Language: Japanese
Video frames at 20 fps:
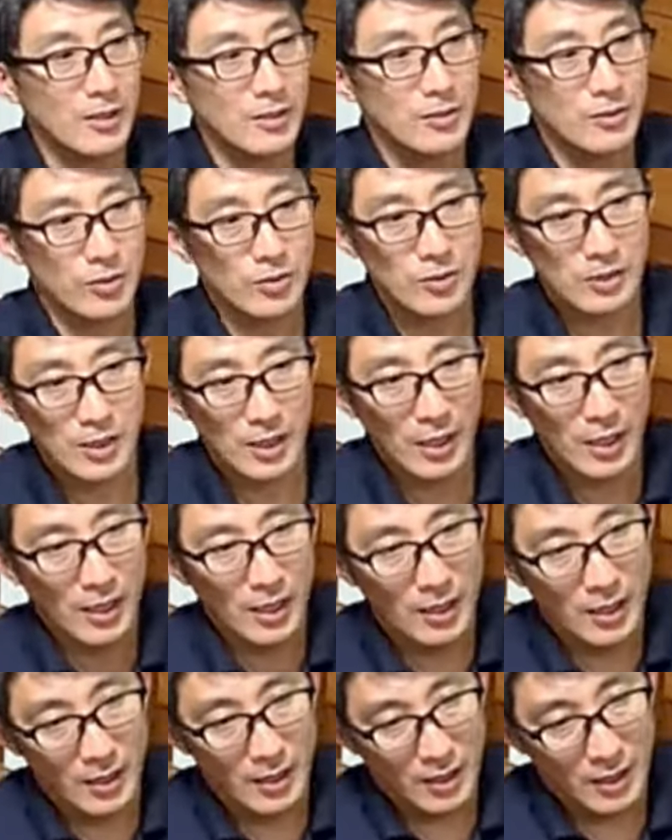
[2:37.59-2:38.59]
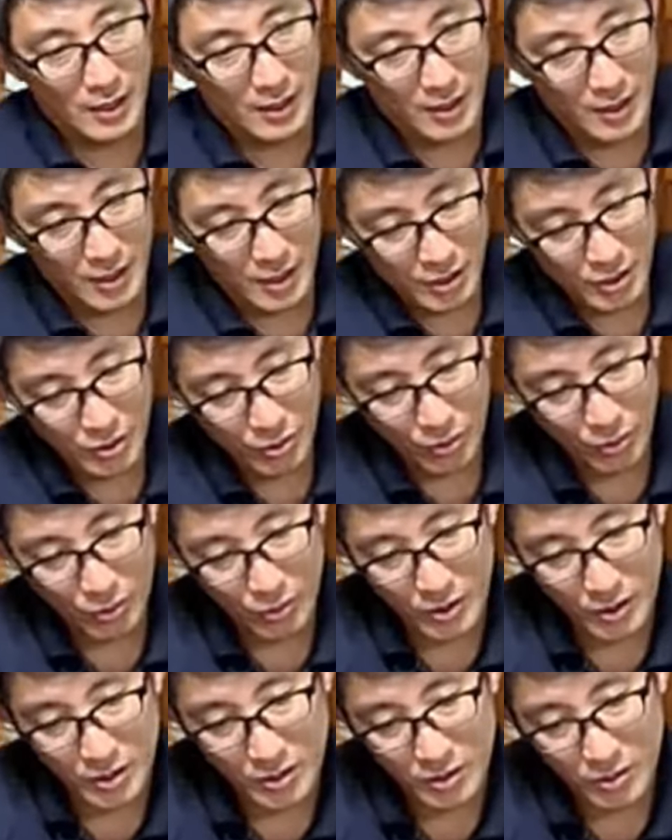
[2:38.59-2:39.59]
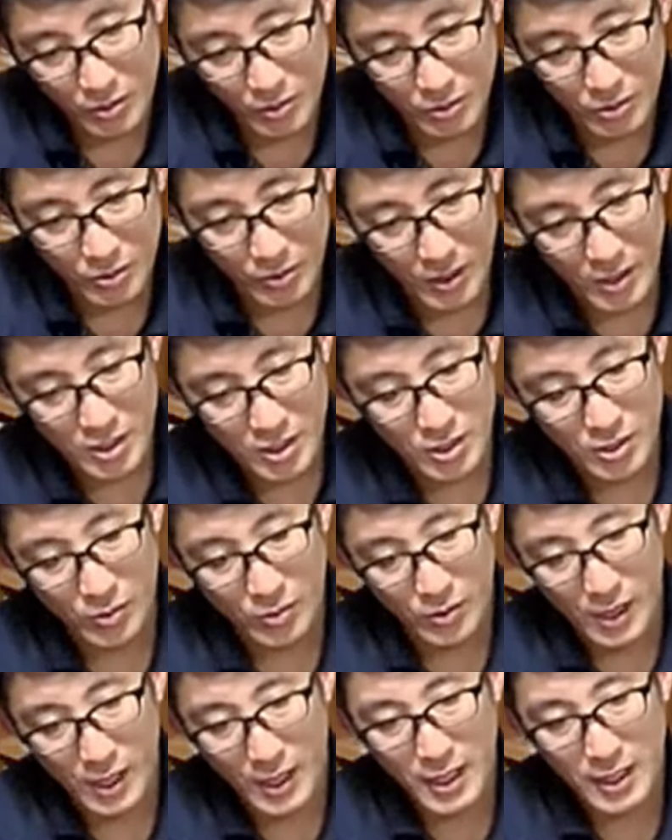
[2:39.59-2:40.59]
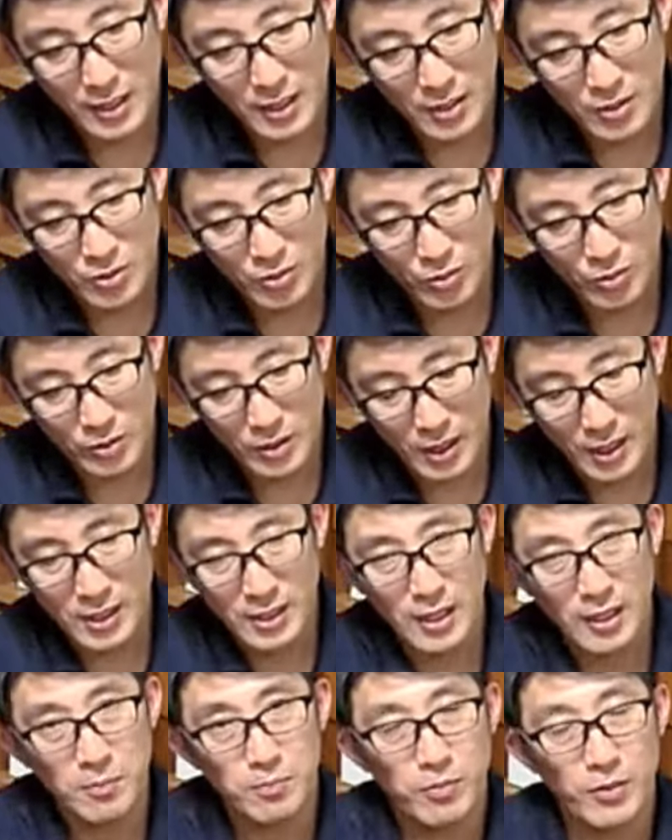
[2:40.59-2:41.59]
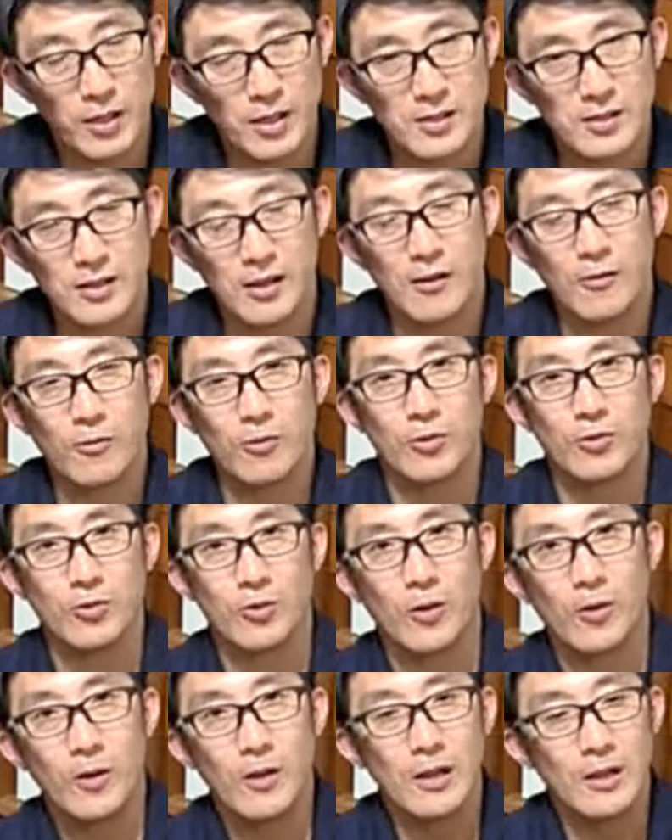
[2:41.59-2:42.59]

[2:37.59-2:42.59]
そして非常に強いストレッチをかけた状態でプレスが起こると、